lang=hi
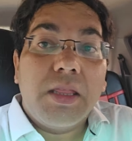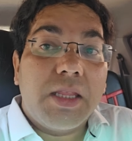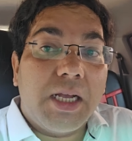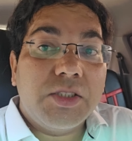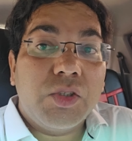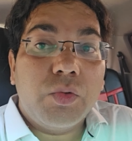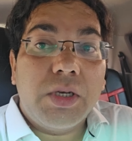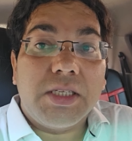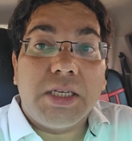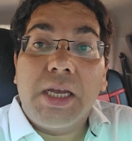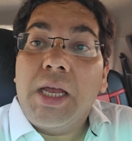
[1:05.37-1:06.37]
ध्यान से सुन
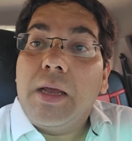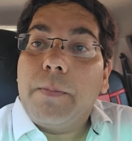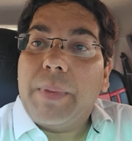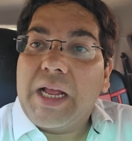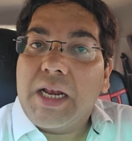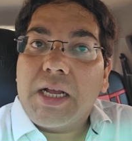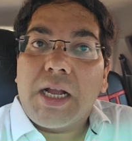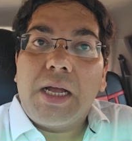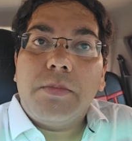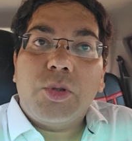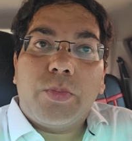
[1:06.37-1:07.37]
लीजिए पहला
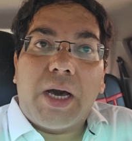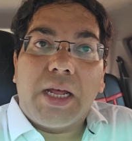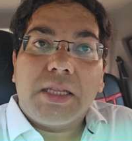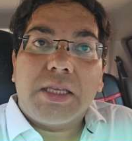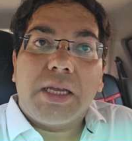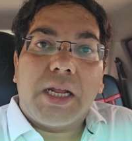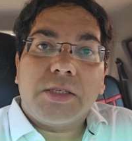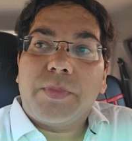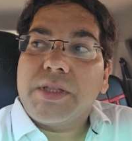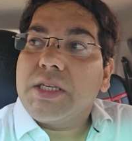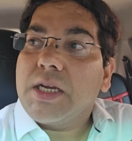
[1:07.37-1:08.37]
काम तो भारत के
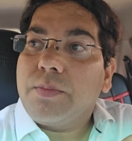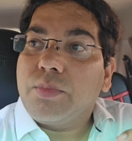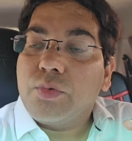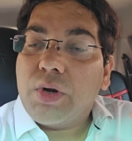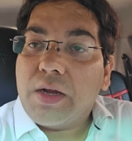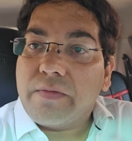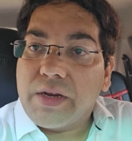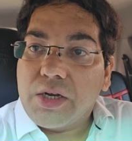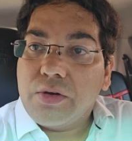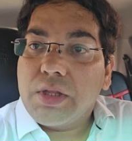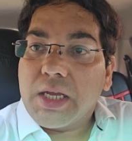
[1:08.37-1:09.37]
राष्ट्रपति का पूरा
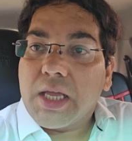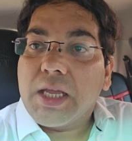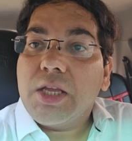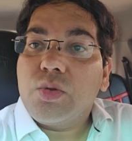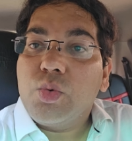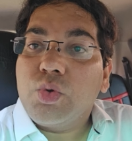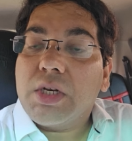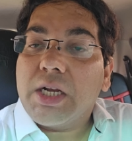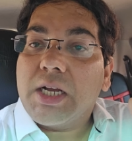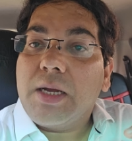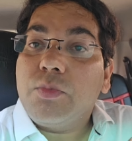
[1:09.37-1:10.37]
वीडियो देखेंगे
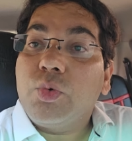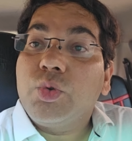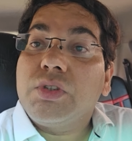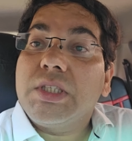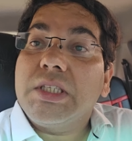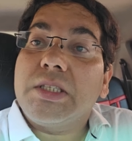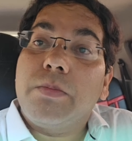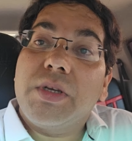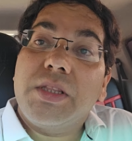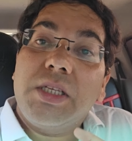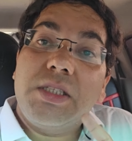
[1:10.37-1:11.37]
दूसरा काम उससे
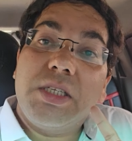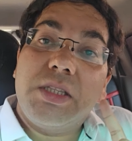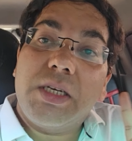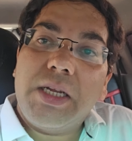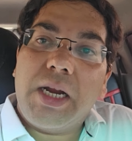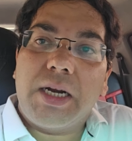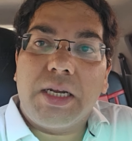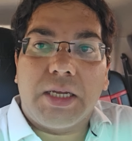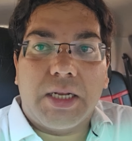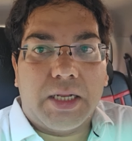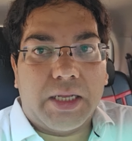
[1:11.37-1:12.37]
संबंधित जितने
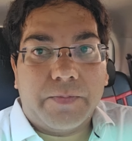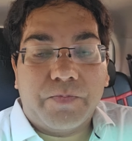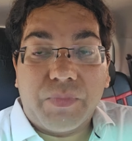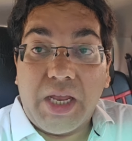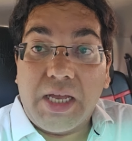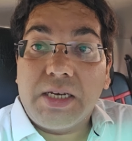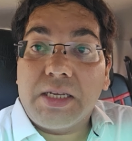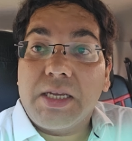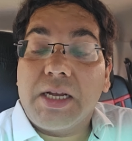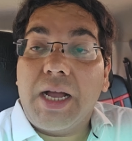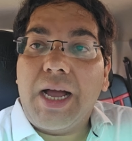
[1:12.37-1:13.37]
आर्टिकल है याद
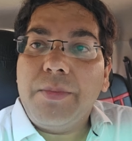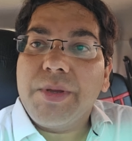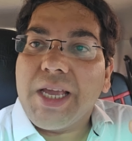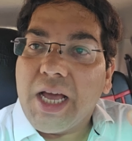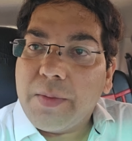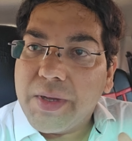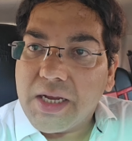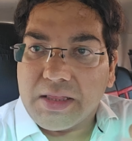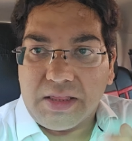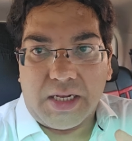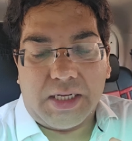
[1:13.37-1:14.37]
रखिएगा अब यहाँ पे एक
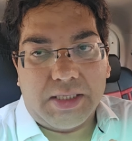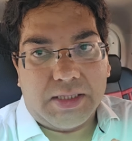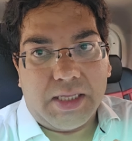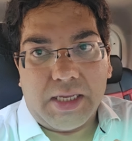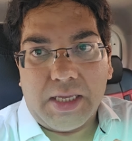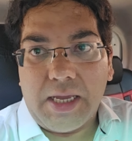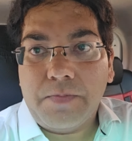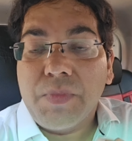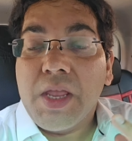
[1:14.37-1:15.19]
अंतर आ जाता है क्या